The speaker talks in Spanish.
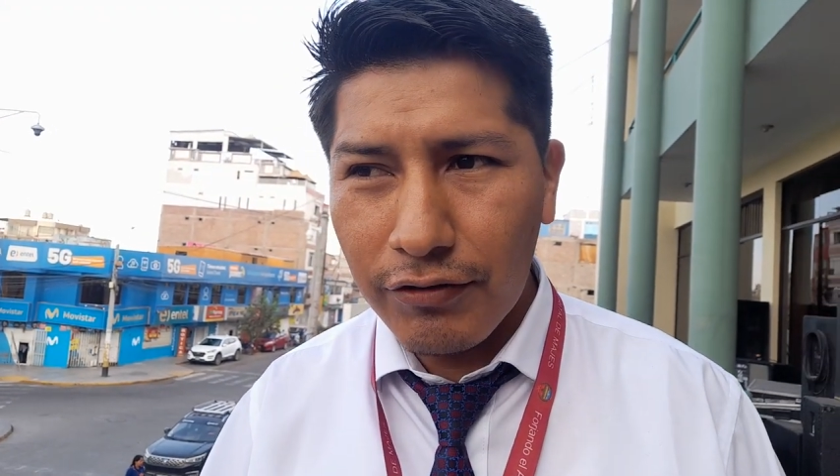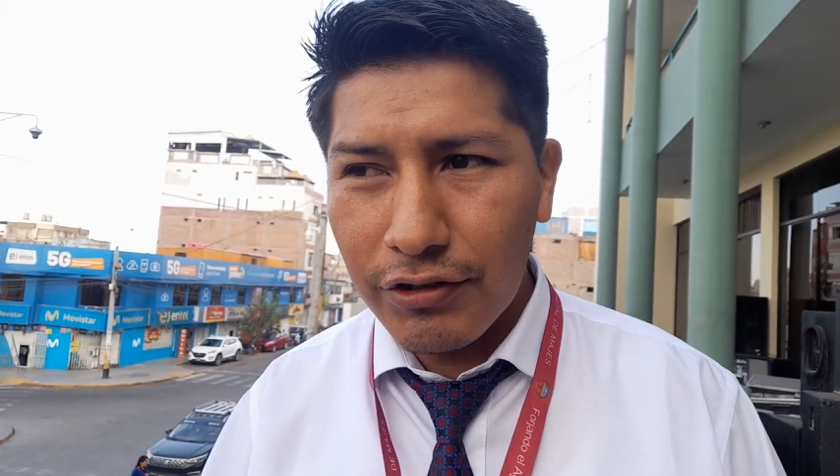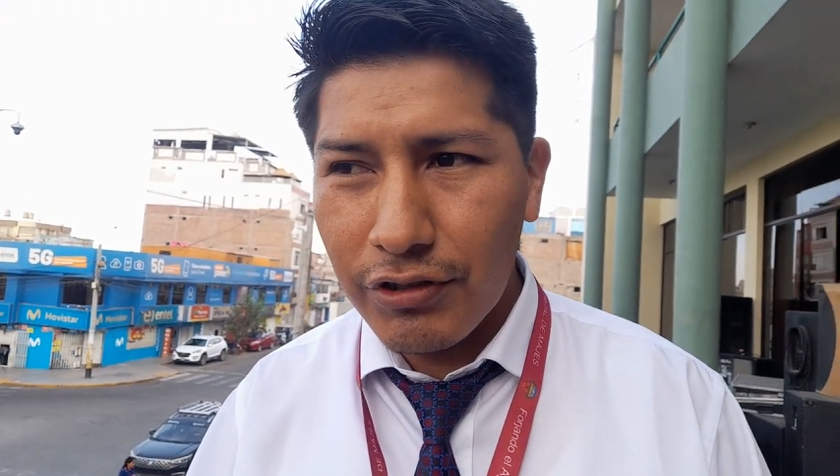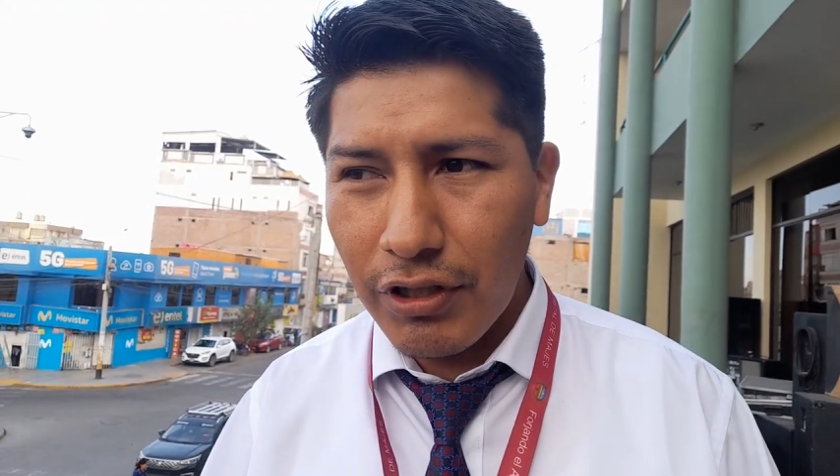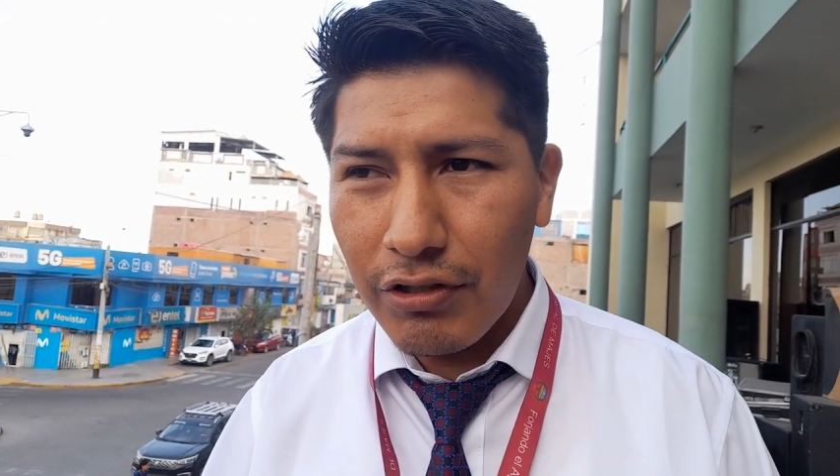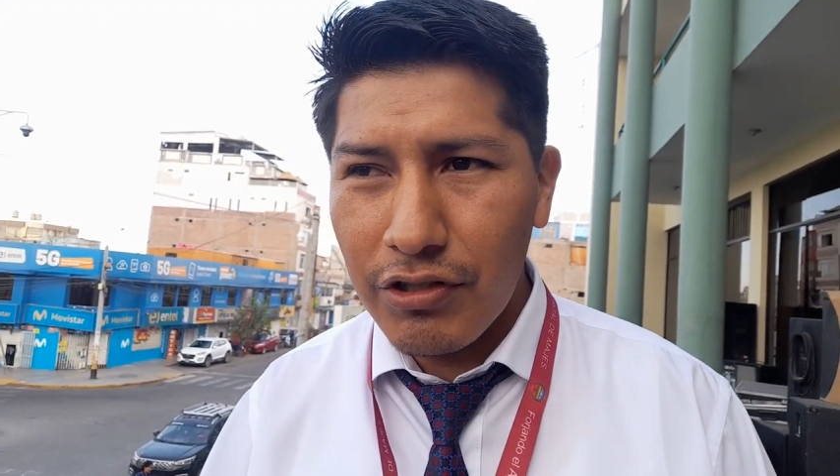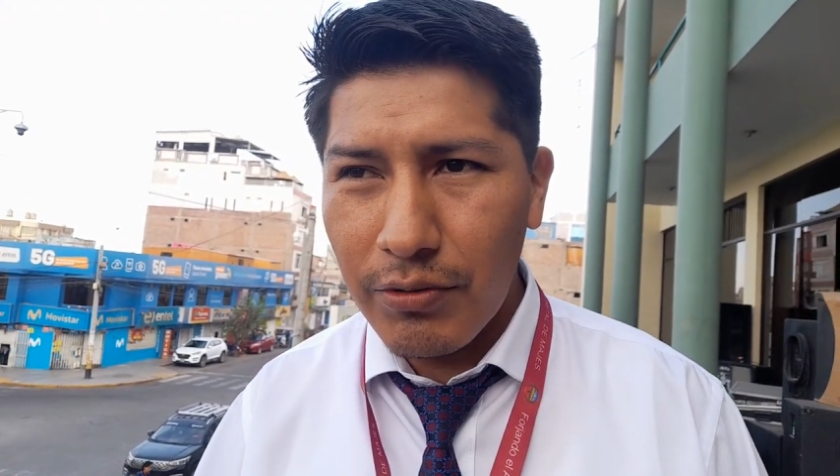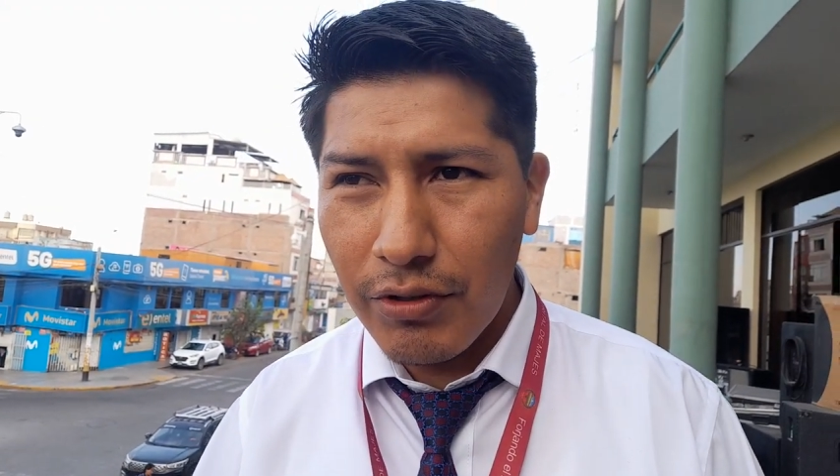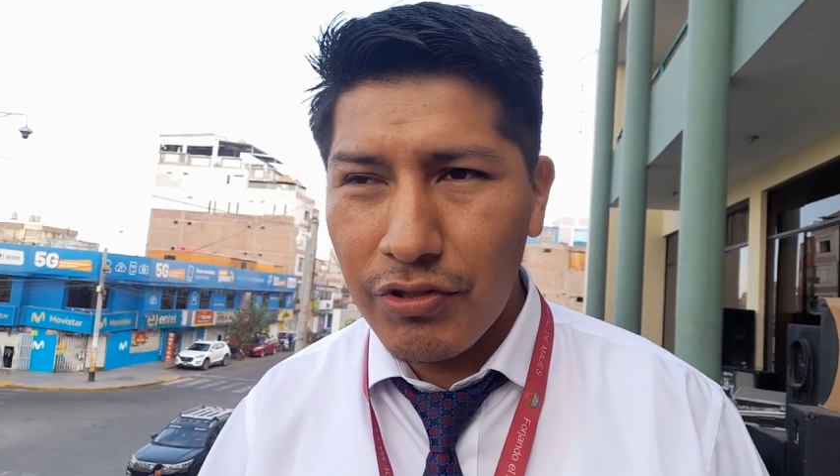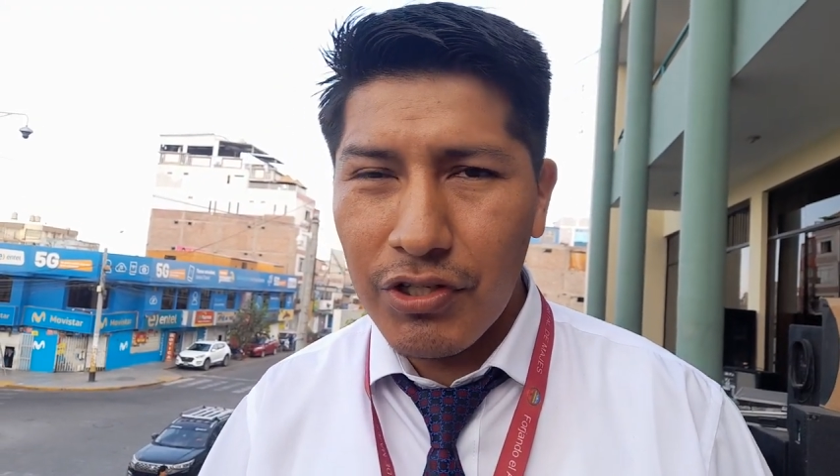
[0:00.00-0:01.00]
funcionarios
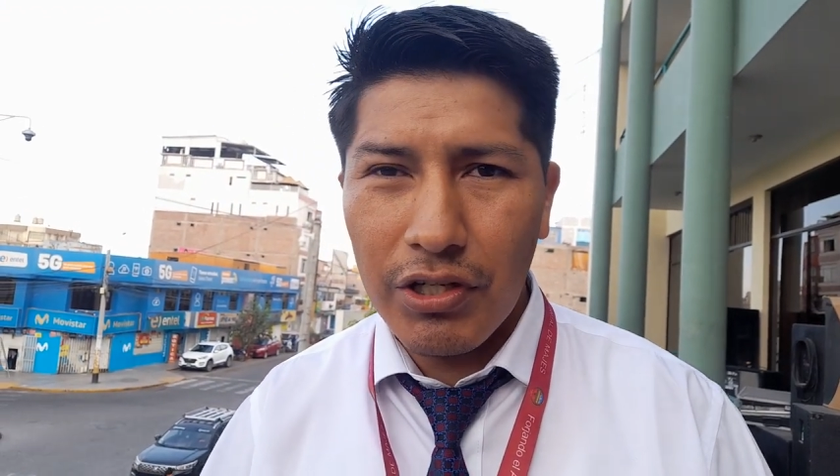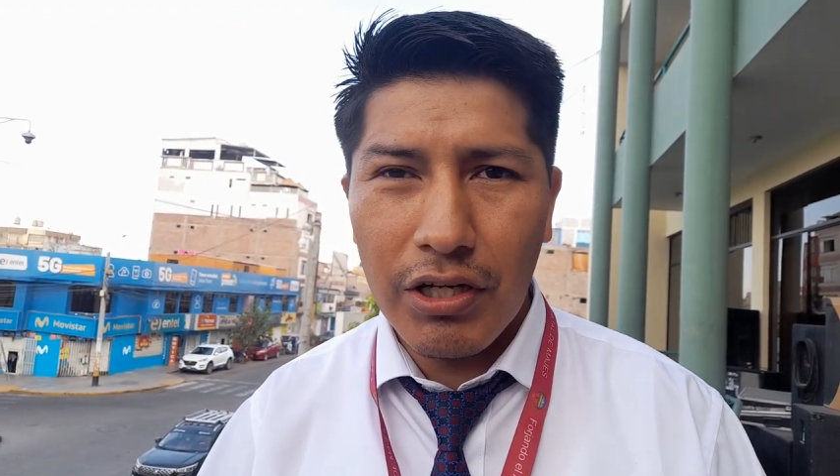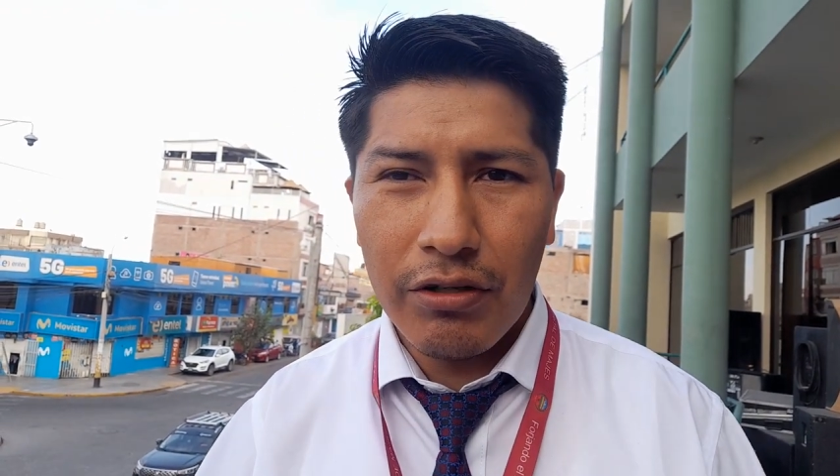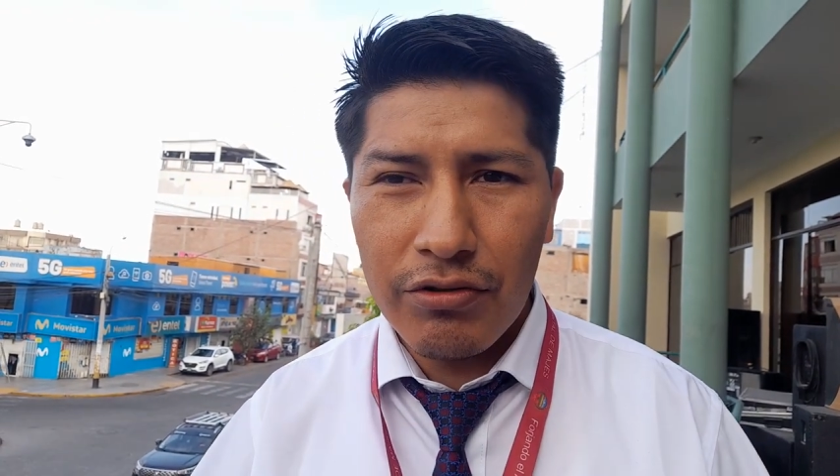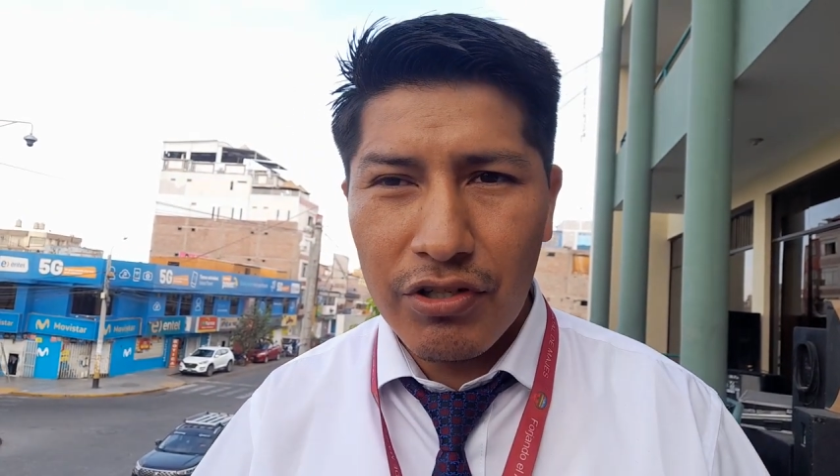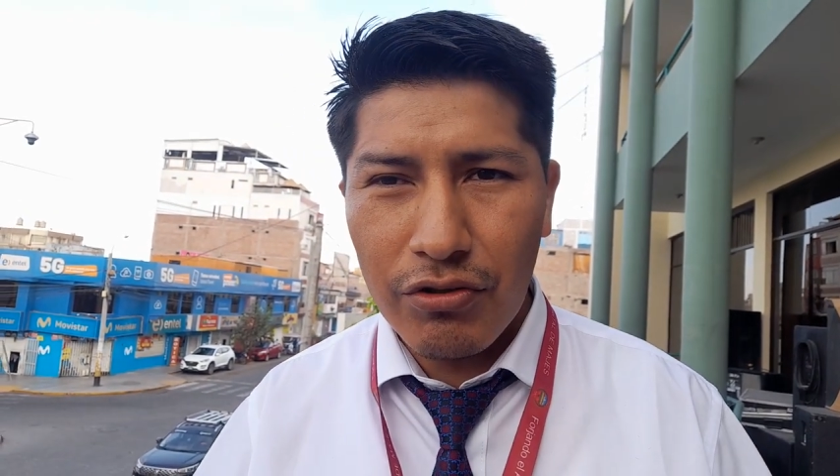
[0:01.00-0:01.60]
servidores serían los